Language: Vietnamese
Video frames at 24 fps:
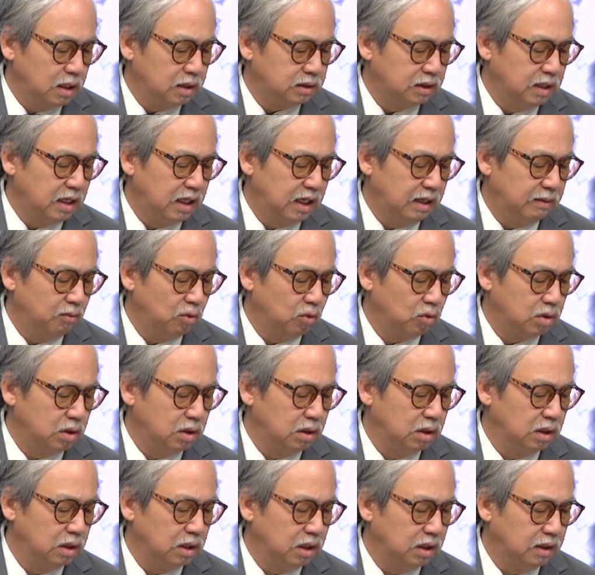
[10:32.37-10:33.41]
Đây là một
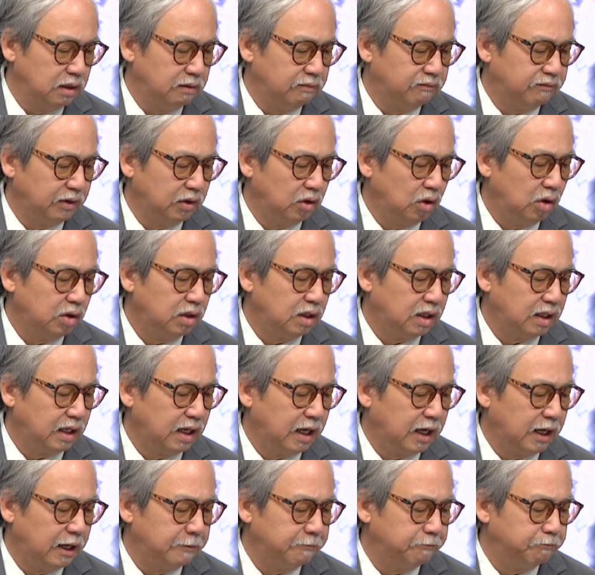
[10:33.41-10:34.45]
người phải nói rằng
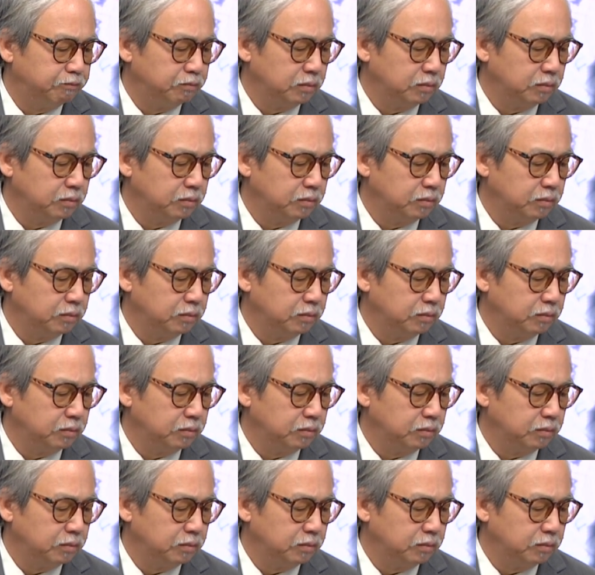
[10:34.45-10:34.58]
là